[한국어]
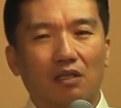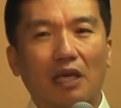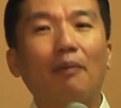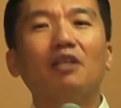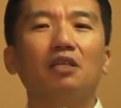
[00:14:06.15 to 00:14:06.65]

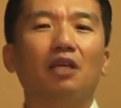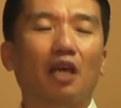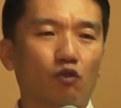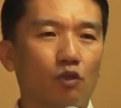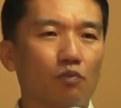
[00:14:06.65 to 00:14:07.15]
예배드리게
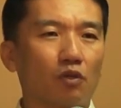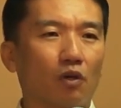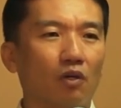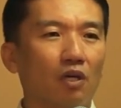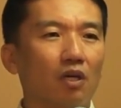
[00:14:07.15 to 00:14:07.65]
해주십시오.
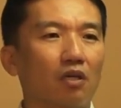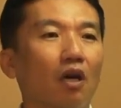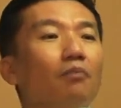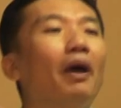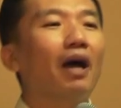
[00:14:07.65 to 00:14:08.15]

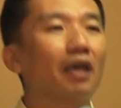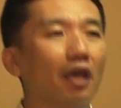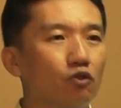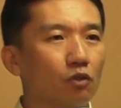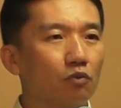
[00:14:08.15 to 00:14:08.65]
경배하게
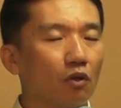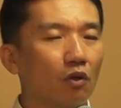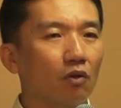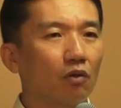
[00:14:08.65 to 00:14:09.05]
해주십시오.